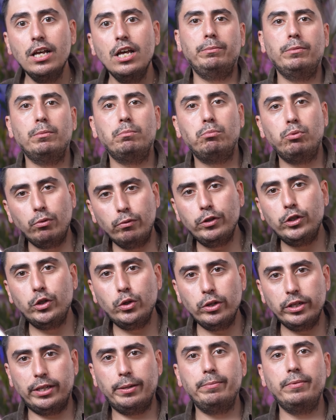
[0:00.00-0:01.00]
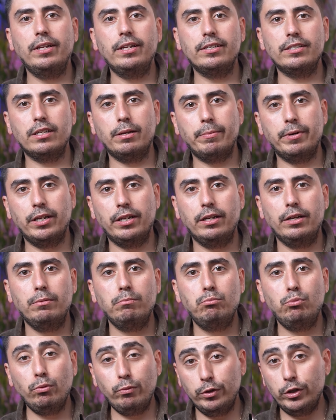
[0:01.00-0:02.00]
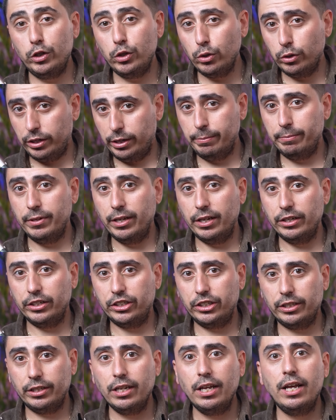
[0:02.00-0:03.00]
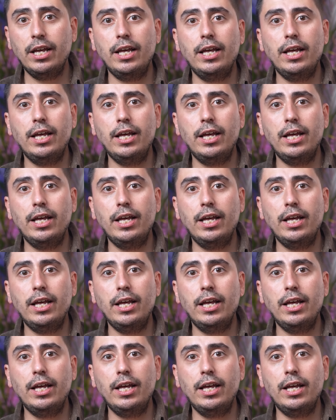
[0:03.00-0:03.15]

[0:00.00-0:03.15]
Şimdi bu videoyu kimler izlemeli? Bu video kimler için?